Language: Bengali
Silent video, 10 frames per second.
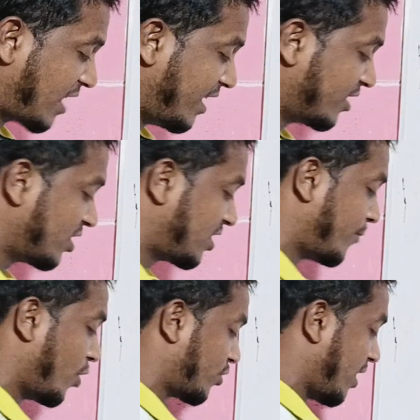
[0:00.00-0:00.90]
চার ইঞ্চি যে
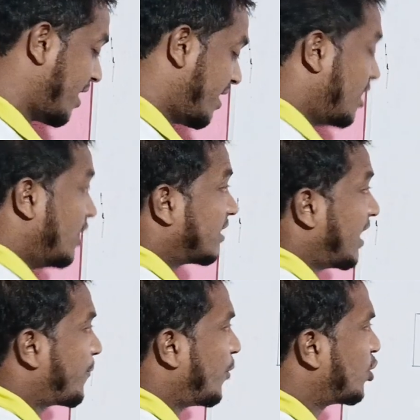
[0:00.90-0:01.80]
ব্লকটা
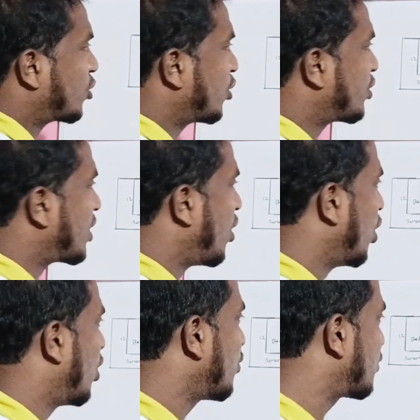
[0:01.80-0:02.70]
তারপর দর্শক যেটা হলো